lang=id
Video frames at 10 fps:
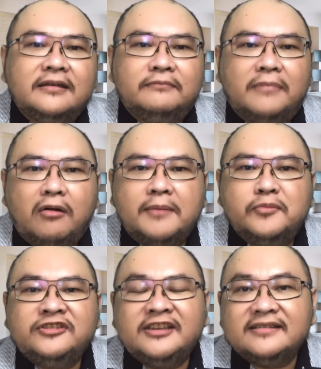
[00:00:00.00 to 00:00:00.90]
bahwa
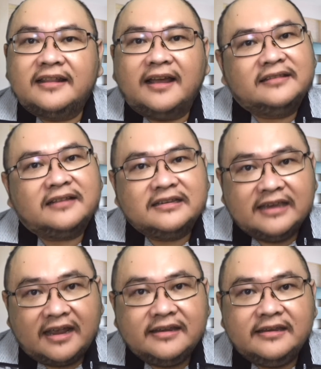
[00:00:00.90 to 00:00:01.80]
mujizat akan
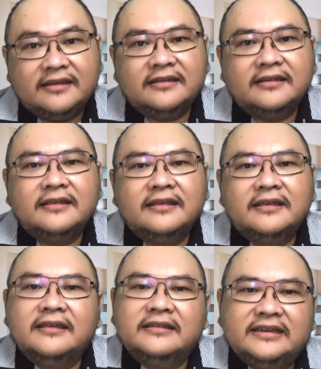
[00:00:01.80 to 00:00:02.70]
terjadi
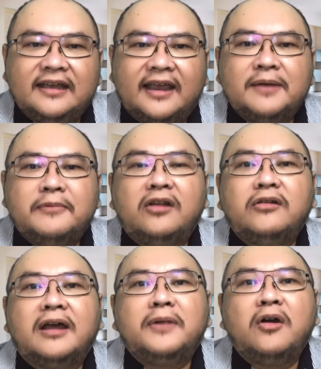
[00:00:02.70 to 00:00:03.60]
jika kita
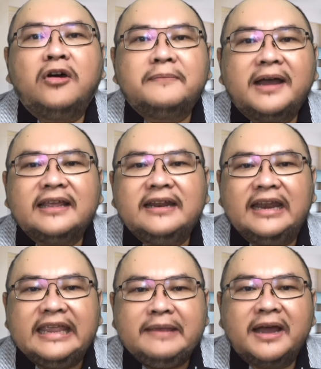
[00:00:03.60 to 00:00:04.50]
menaruhkan penghormatan dan
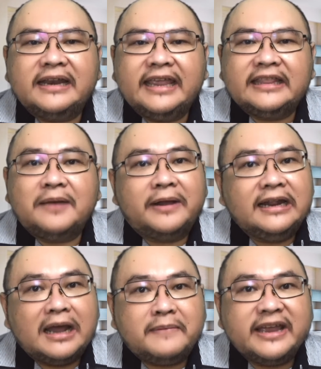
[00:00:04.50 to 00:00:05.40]
iman kita pada
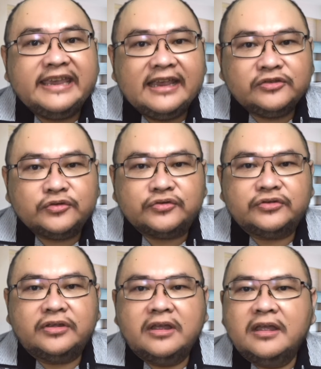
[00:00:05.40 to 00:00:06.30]
nama
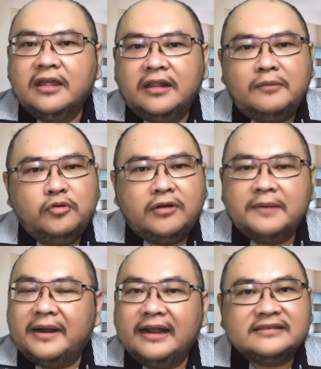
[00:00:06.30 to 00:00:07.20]
Yesus dan bukan
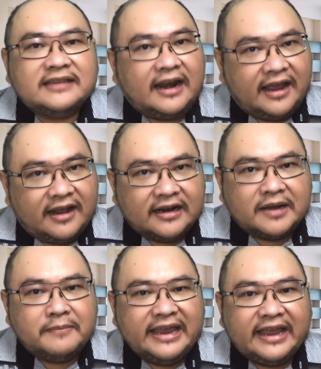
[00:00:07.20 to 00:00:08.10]
pada kesalehan dan
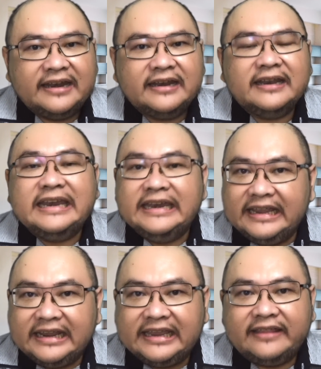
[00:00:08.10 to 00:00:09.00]
kebaikan
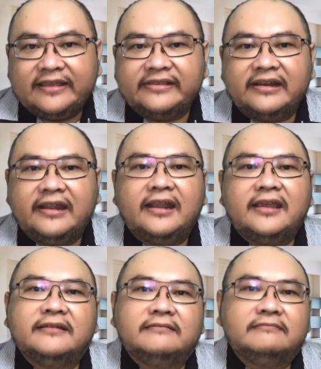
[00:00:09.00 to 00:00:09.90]
diri kita sendiri.